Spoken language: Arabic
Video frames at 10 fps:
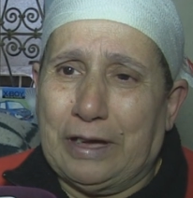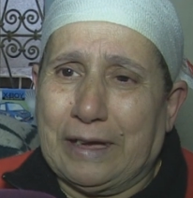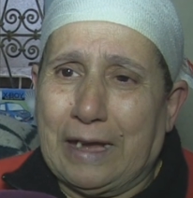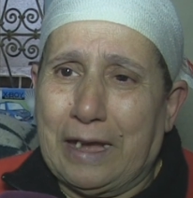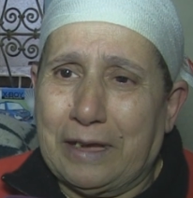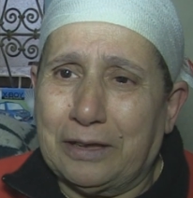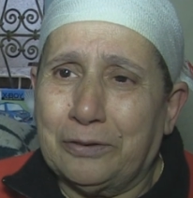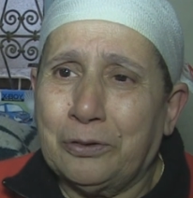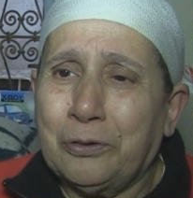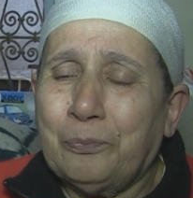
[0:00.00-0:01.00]
اللي كاين
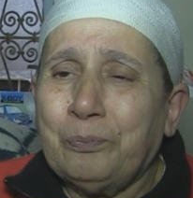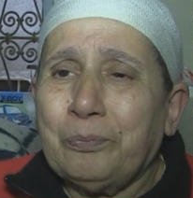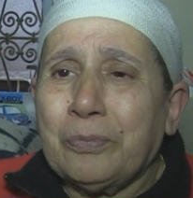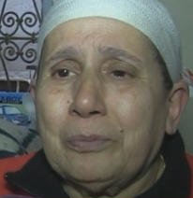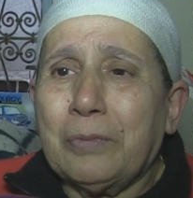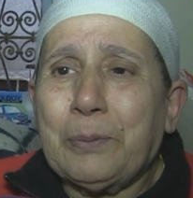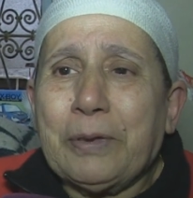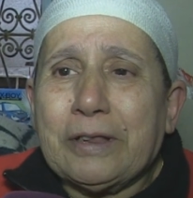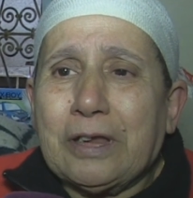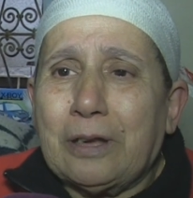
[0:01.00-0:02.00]
ما
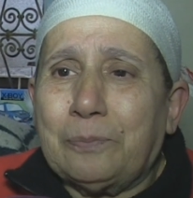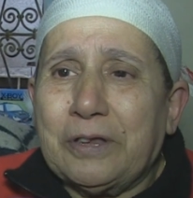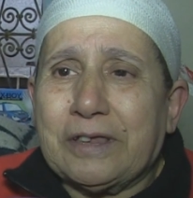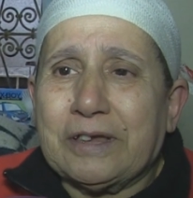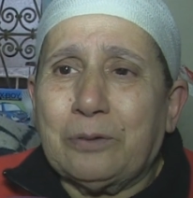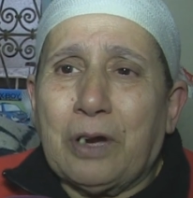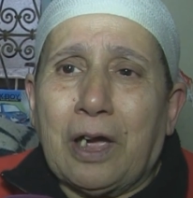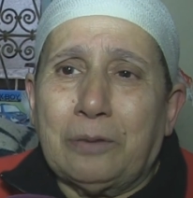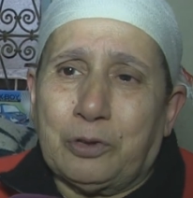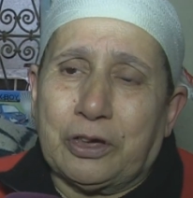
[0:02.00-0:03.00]
بيدي لبنتي
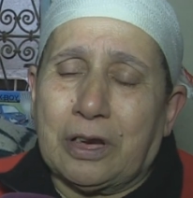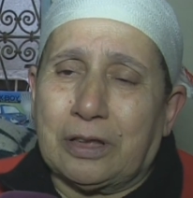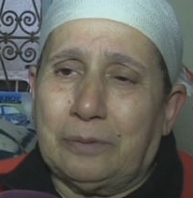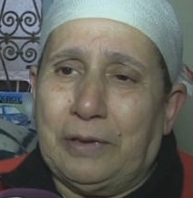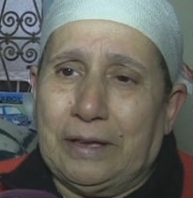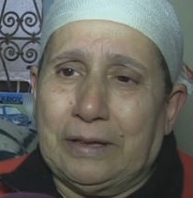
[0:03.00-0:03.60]
واخا نمشي نخدم